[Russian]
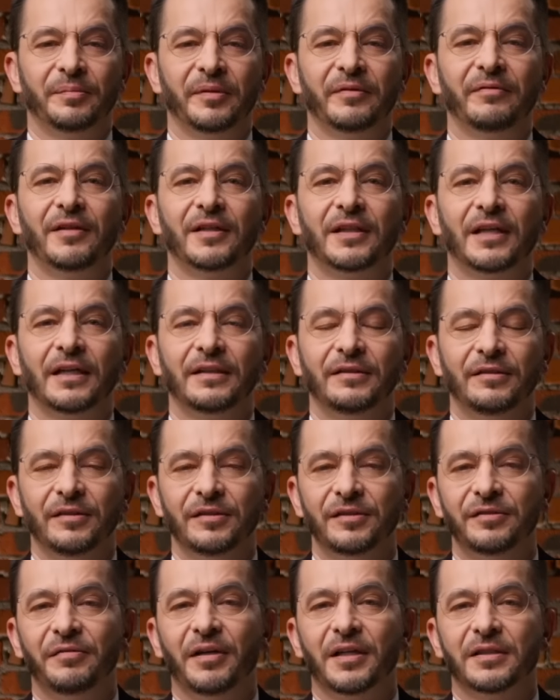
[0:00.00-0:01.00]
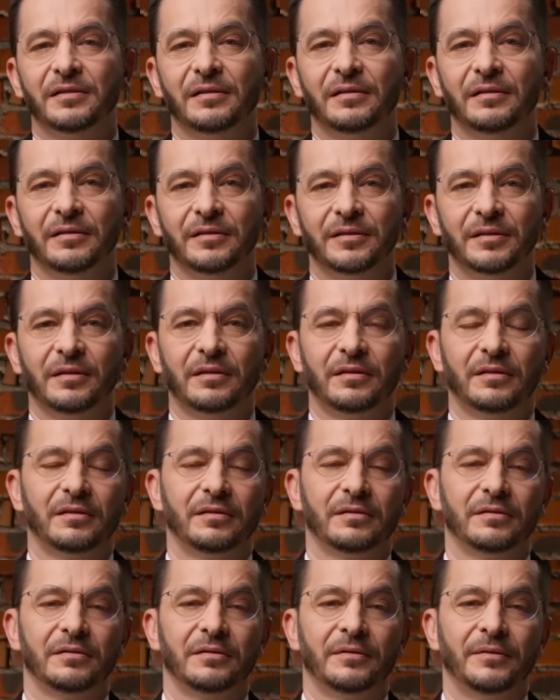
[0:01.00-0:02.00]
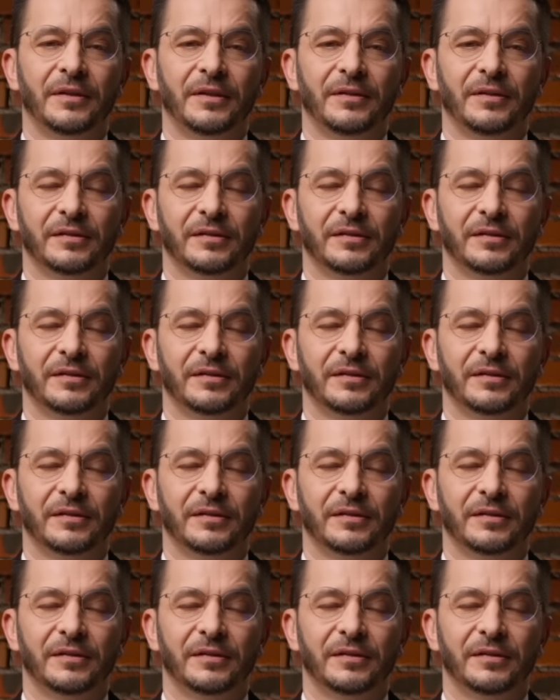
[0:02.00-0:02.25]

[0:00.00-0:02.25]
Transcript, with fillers: привлекательность связана с их э,